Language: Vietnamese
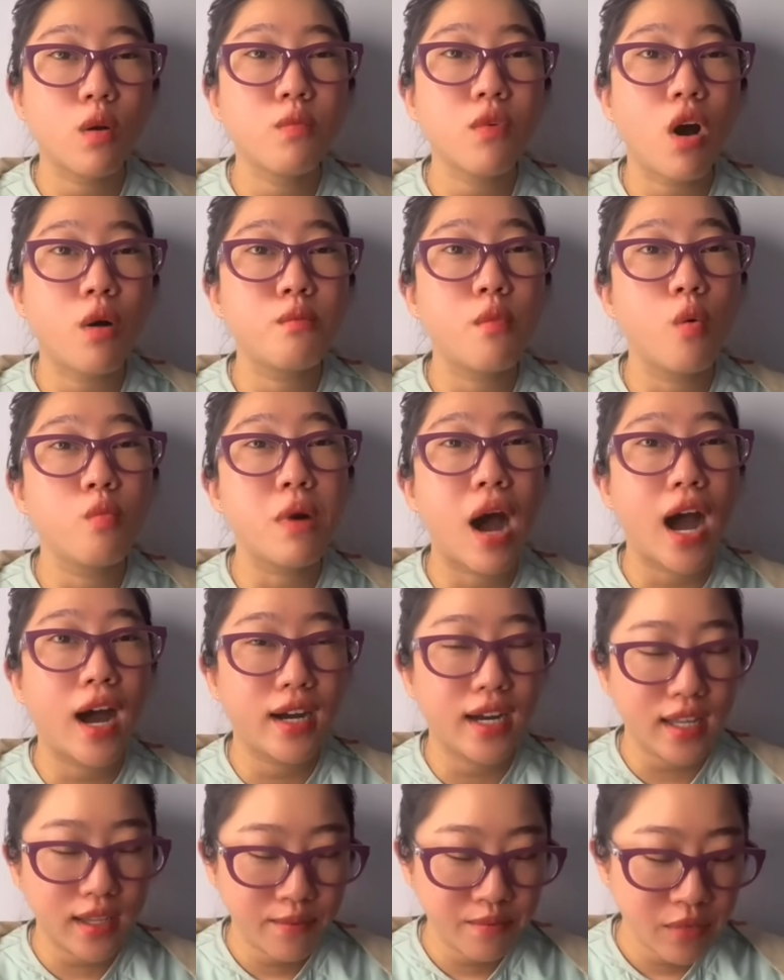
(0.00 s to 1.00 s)
cũng còn mù mờ
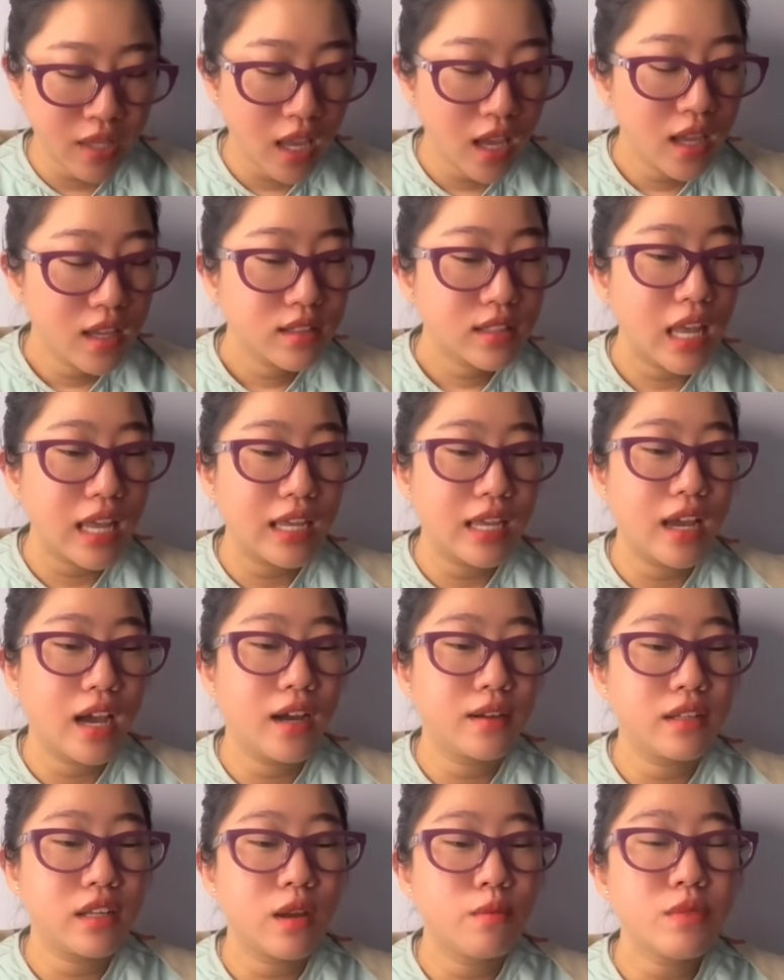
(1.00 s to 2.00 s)
ấy thì
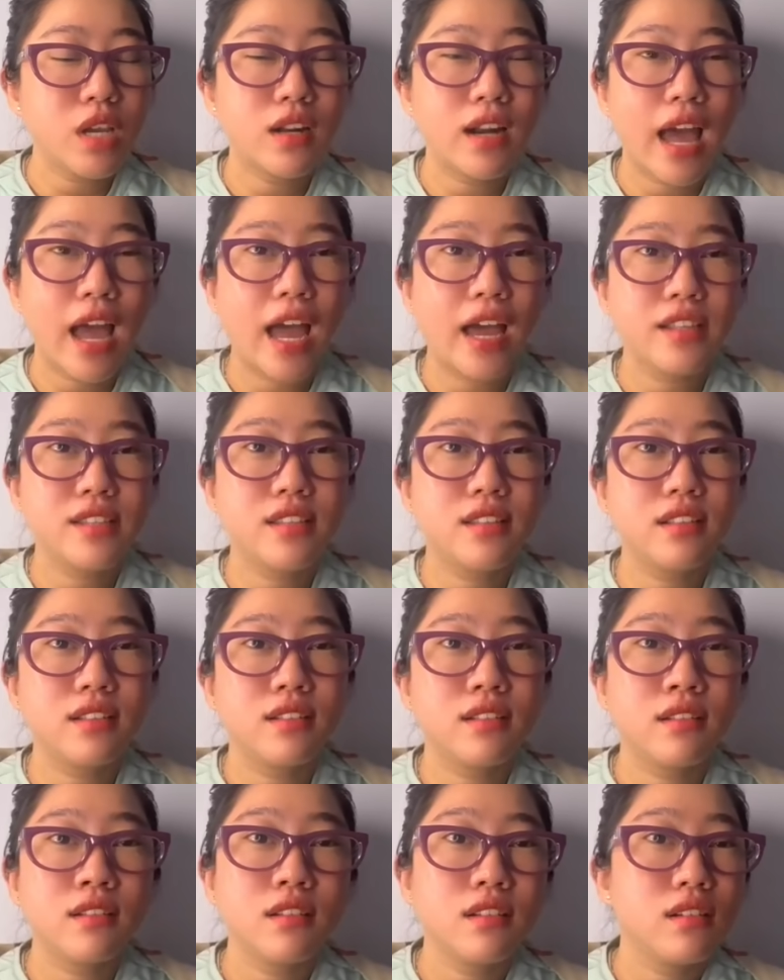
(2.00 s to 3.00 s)
uh, giống như là ừ,